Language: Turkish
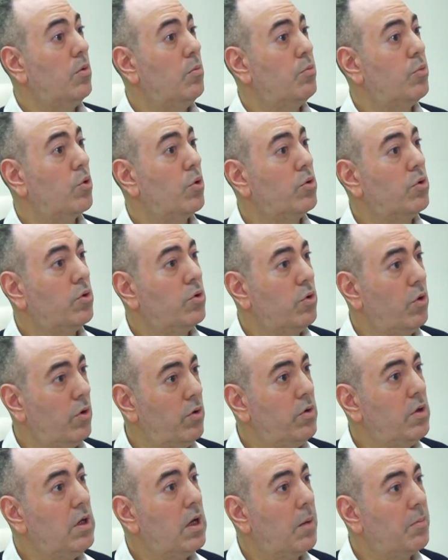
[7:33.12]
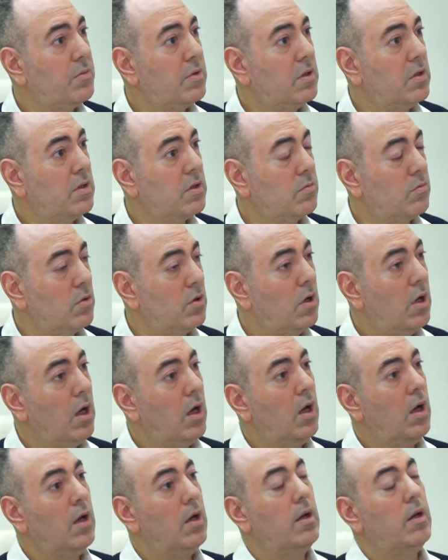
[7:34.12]
prodüktörlüğünü yaptınız mı?
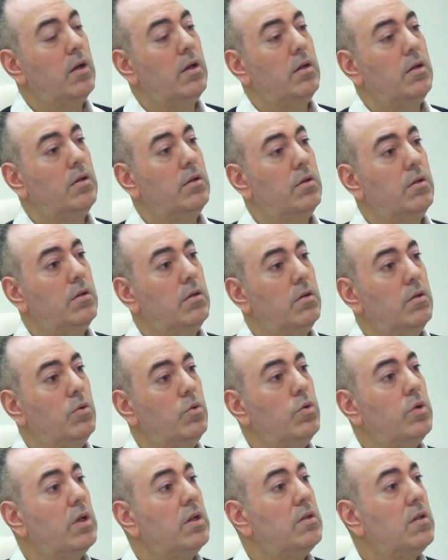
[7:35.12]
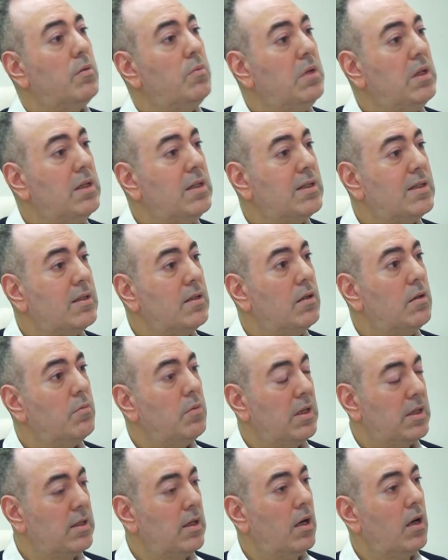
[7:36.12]
e, üretiminizi
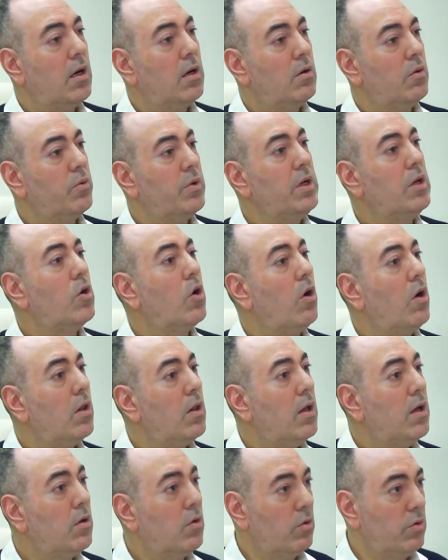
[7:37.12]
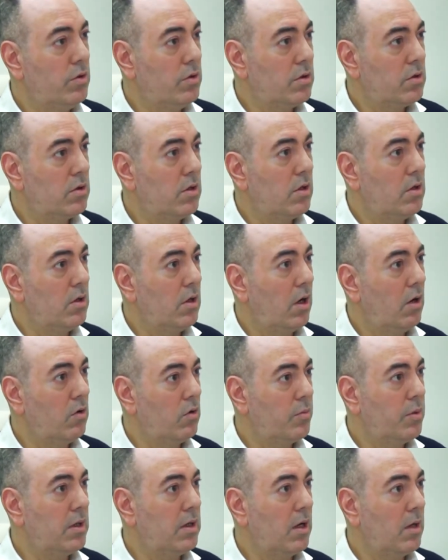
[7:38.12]
mesela recall'lar oluyor e,
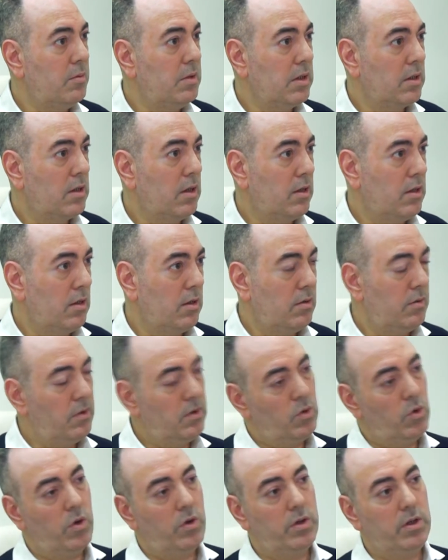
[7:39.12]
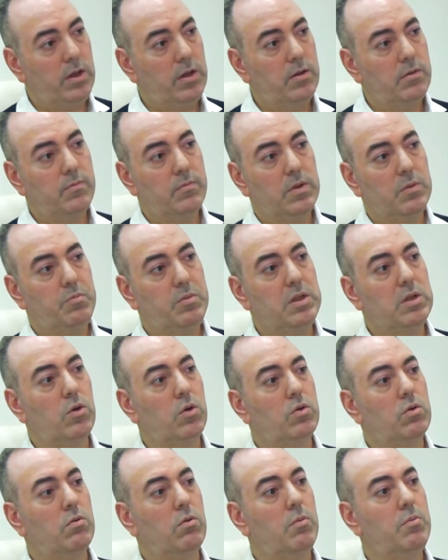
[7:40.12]
Avrupa'da Amerika'da. E, örneğin bir
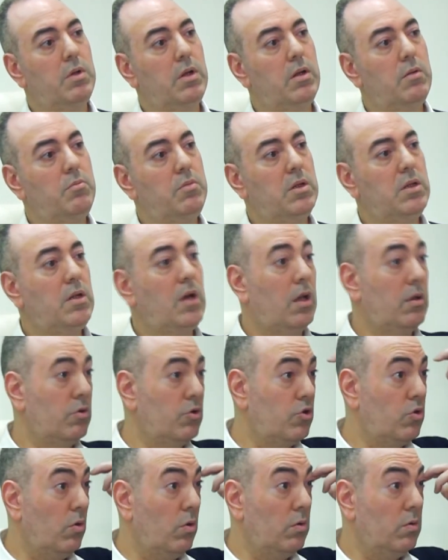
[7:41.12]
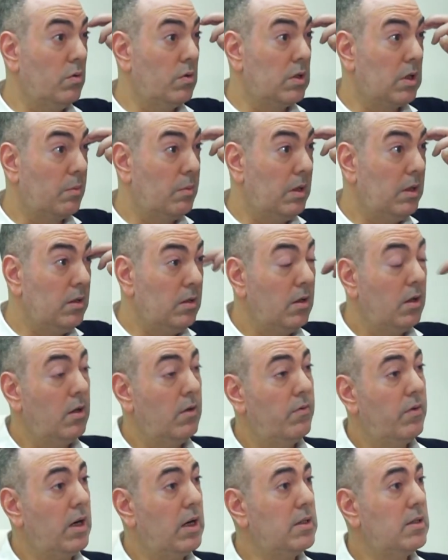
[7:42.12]
otomobilin bir yanlışı olduğu zaman
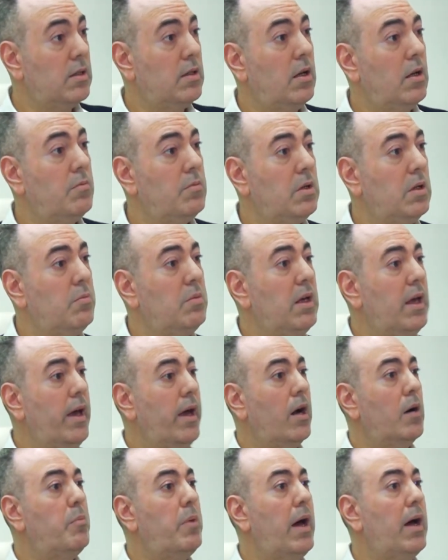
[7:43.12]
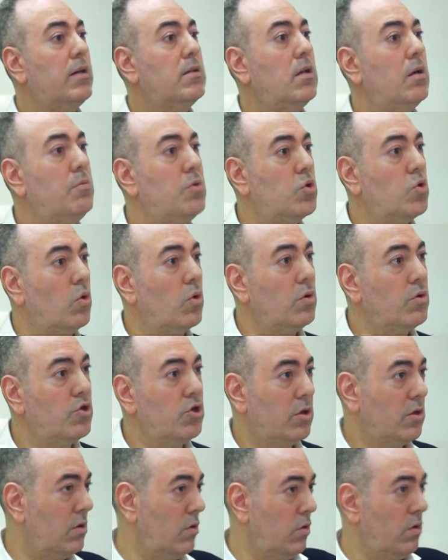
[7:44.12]
farz edelim ki bir airbag'te bir sorun
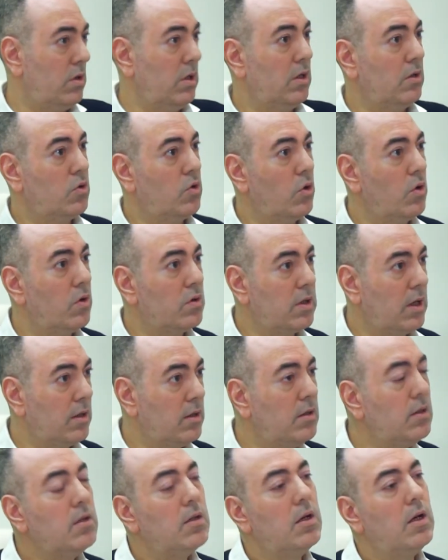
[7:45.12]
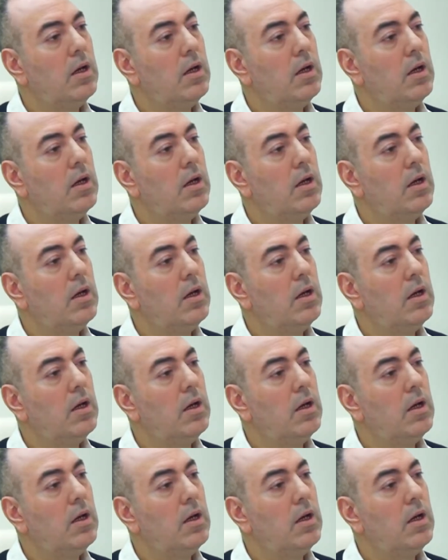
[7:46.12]
çıktı örneğin Toyota'nın.